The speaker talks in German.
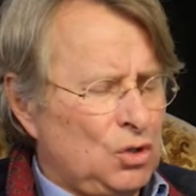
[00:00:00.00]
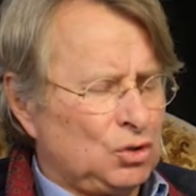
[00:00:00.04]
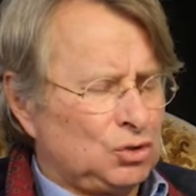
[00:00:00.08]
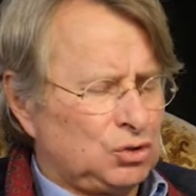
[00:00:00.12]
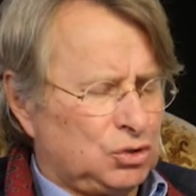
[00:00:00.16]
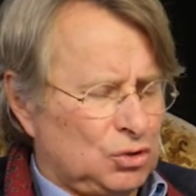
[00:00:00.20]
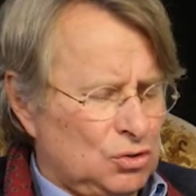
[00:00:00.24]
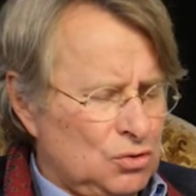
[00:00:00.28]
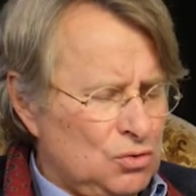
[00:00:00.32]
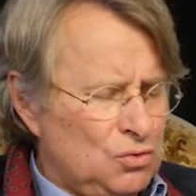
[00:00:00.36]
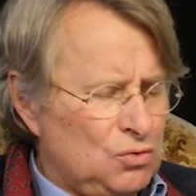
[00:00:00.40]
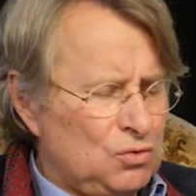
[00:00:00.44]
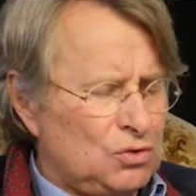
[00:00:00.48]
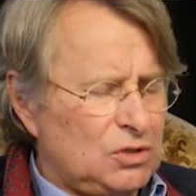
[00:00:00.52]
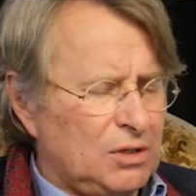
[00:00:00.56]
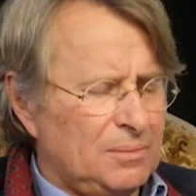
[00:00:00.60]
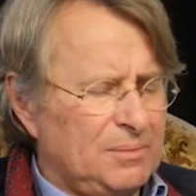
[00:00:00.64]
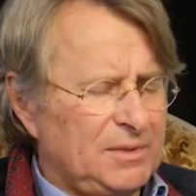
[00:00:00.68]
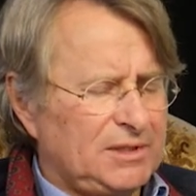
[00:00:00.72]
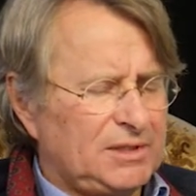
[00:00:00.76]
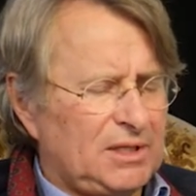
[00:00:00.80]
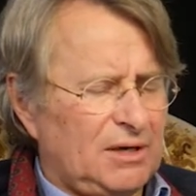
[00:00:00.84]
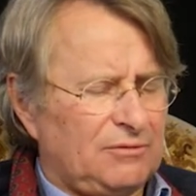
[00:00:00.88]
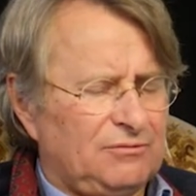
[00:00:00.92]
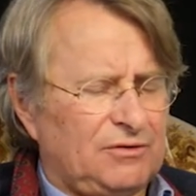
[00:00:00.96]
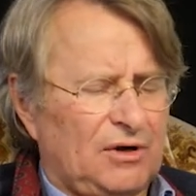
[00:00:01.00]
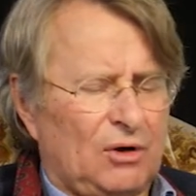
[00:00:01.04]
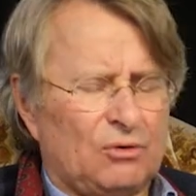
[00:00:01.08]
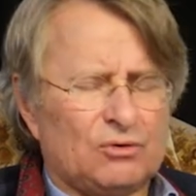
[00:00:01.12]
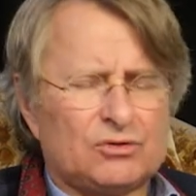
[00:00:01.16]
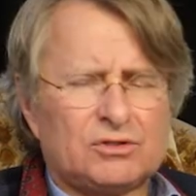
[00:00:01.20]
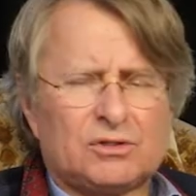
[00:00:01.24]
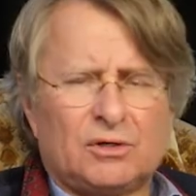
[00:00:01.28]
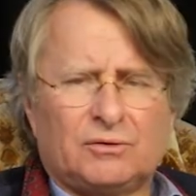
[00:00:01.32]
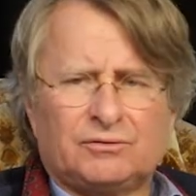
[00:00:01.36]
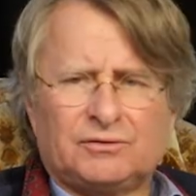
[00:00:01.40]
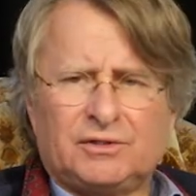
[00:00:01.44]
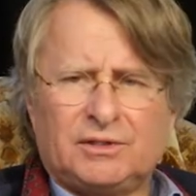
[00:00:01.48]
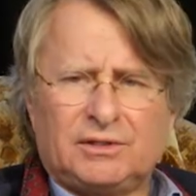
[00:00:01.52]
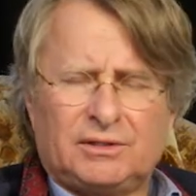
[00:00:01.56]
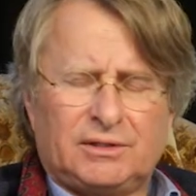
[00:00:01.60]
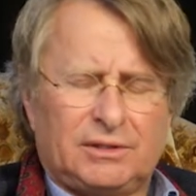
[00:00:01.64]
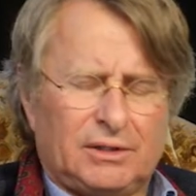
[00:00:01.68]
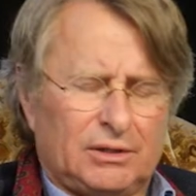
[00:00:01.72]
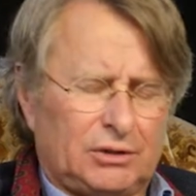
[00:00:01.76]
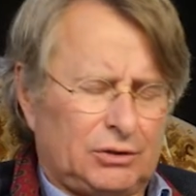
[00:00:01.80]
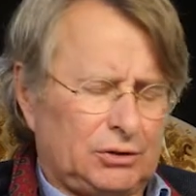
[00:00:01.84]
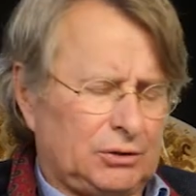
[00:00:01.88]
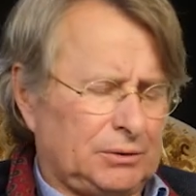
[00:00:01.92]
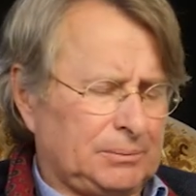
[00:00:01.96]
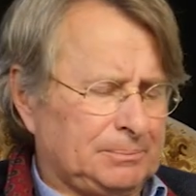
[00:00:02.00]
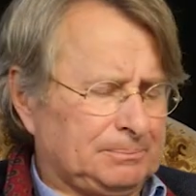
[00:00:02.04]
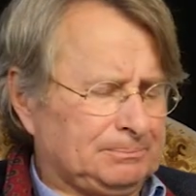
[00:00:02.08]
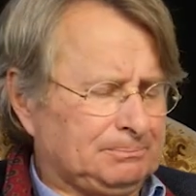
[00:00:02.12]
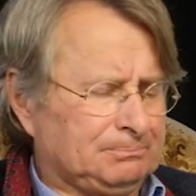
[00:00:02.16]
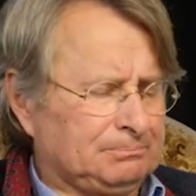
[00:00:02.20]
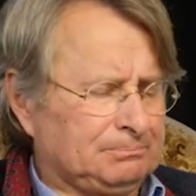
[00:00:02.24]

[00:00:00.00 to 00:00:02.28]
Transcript: schlug mit der Faust auf den Tisch.